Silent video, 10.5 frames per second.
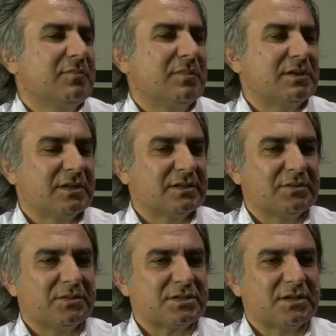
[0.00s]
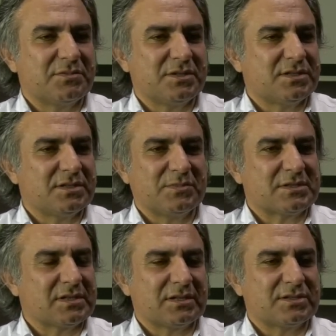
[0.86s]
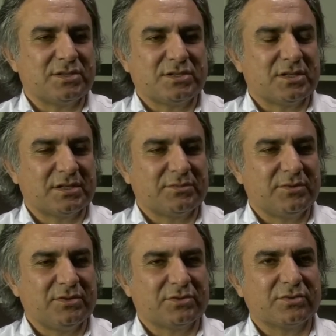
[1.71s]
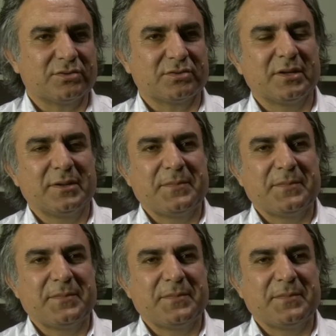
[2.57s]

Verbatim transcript: mekanda başka bir şey bir sanatçıyı çekebiliyorsunuz.